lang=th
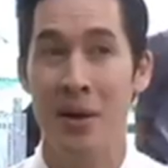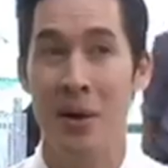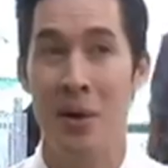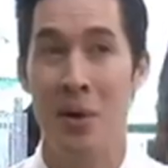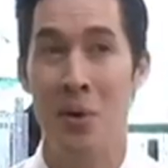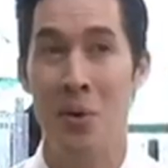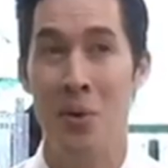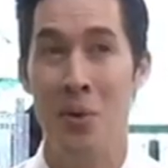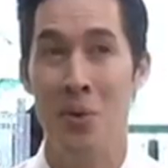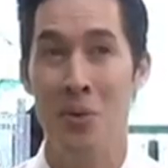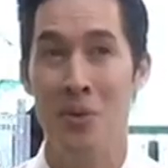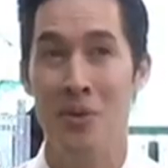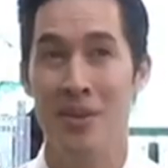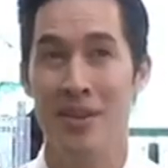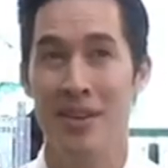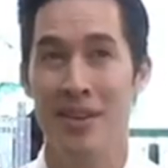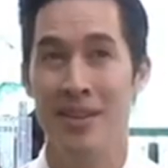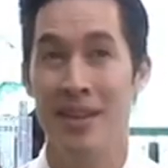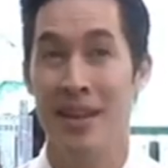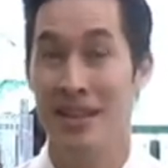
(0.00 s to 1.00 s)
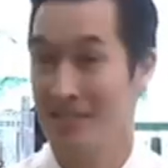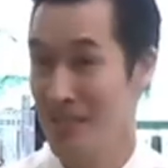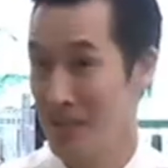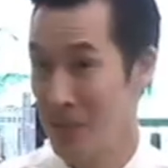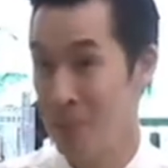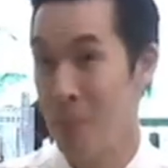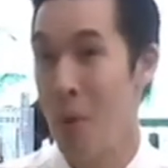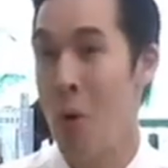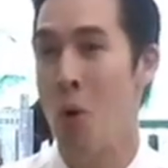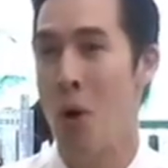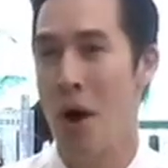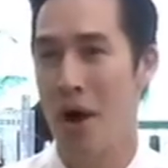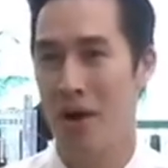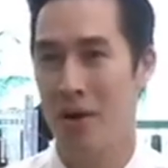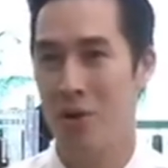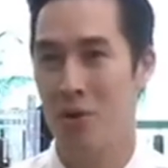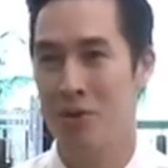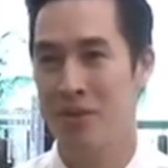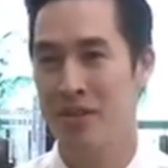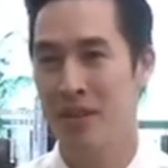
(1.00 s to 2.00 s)
เขาอย่างสิงคโปร์อ่ะ
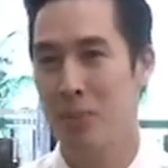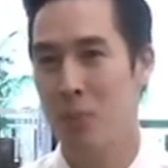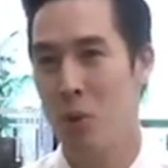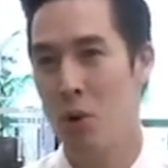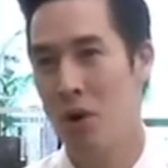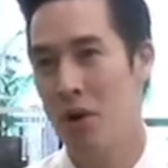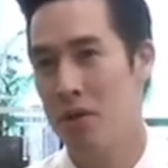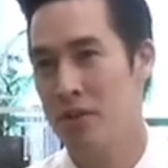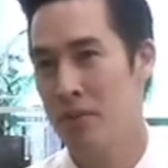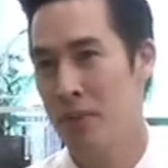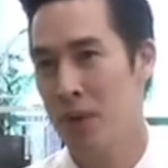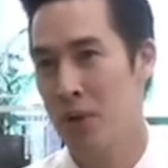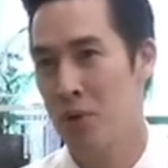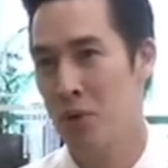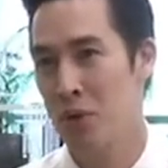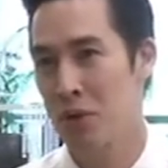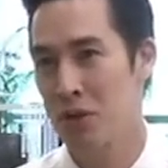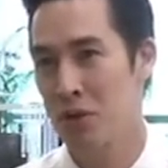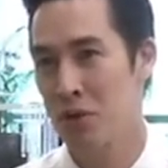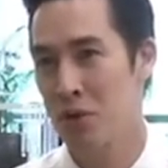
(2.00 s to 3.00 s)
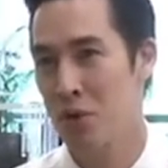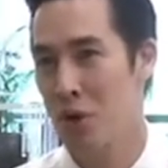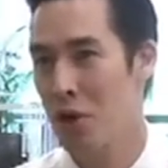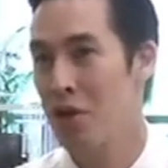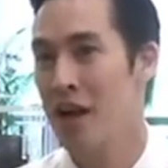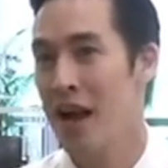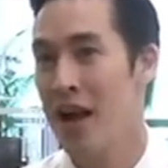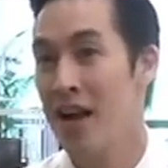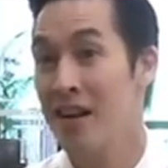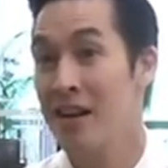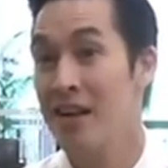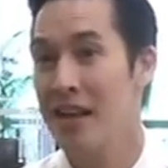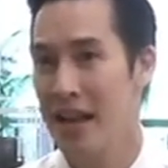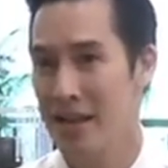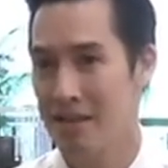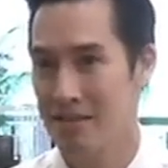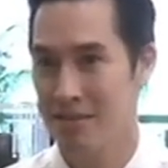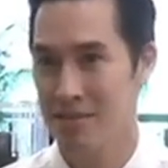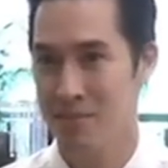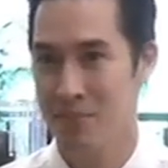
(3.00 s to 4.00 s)
คนสิงคโปร์เขาจะเป็นคนค่อนข้างเครีย
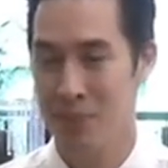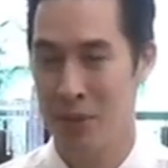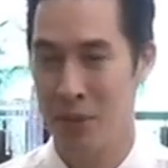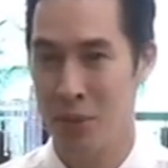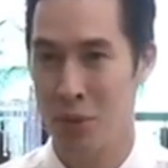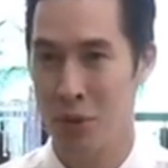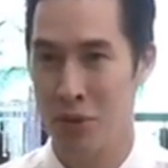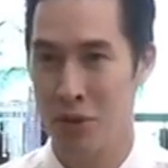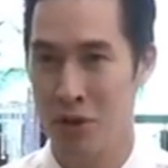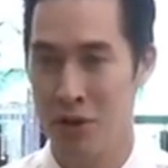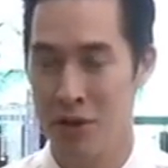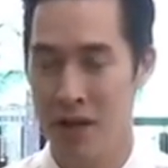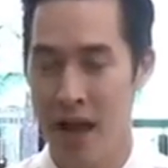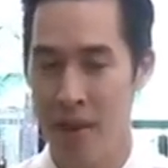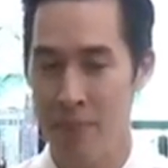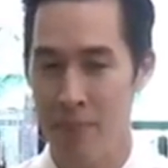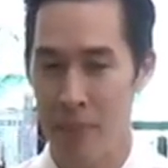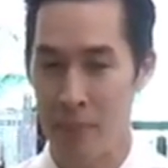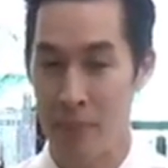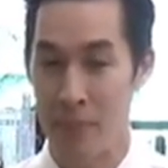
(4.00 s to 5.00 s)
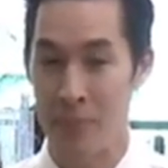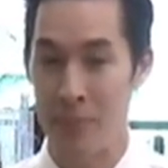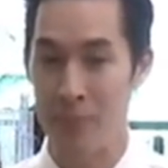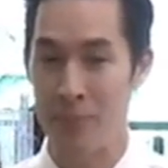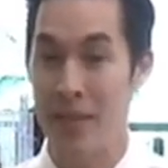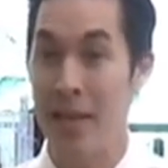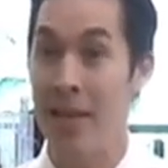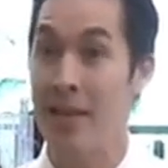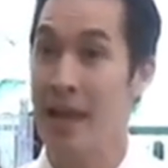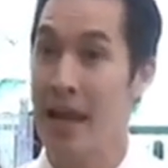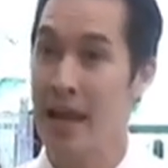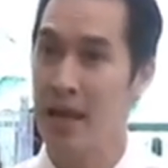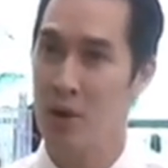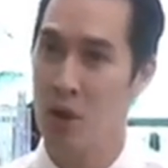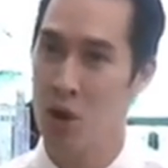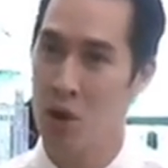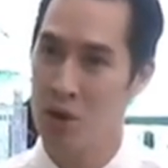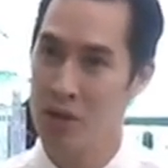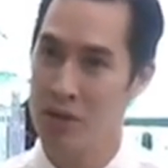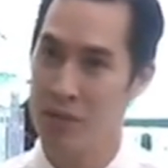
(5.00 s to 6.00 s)
ดเป็นคนค่อนข้างแบบมันเป็นประเทศเล็ก
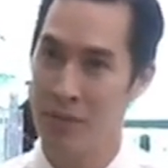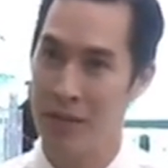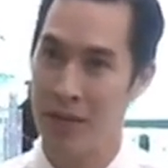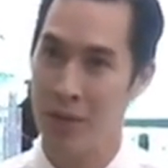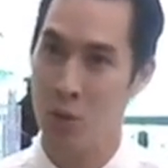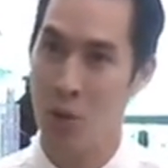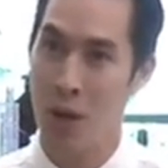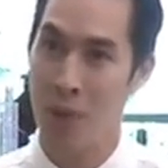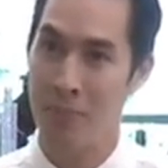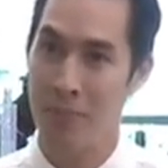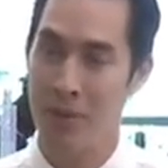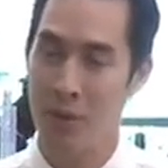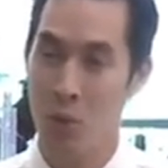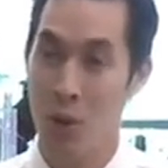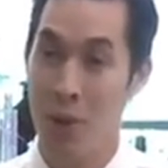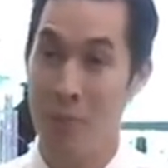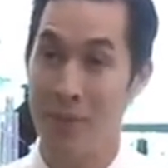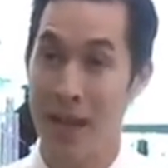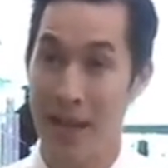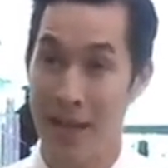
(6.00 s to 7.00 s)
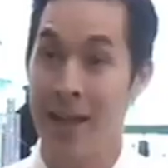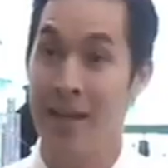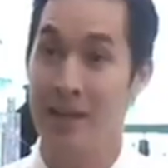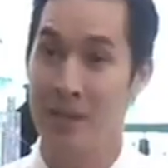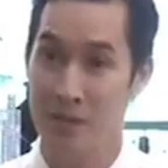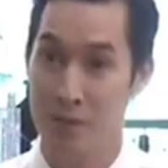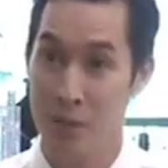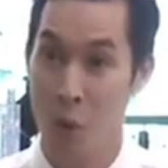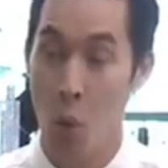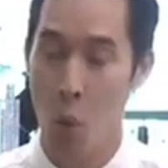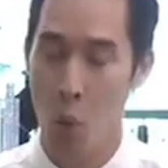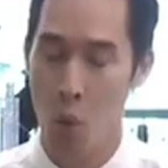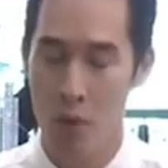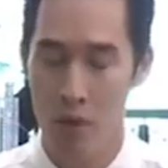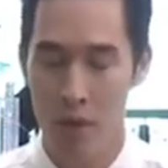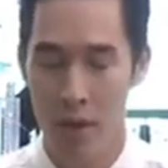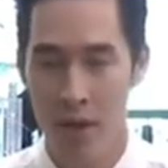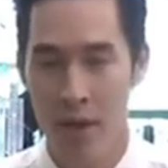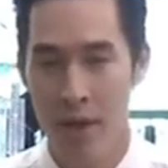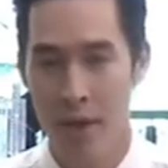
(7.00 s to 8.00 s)
เขาก็จะมีความแข่งขันสูง
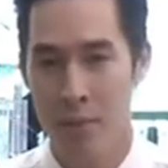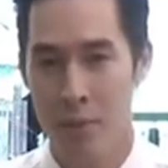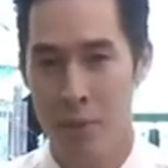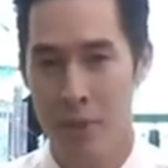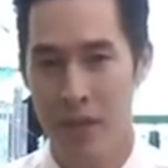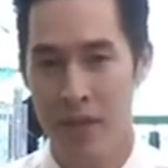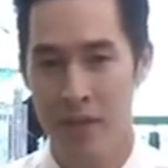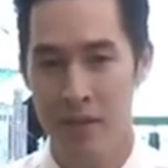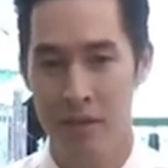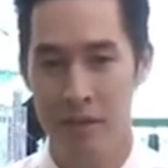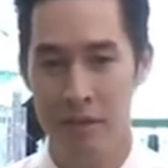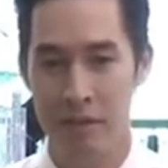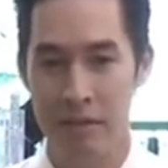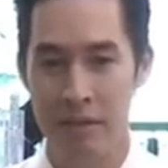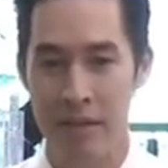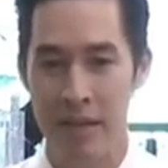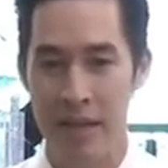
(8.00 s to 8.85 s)
เพราะนั้นคือ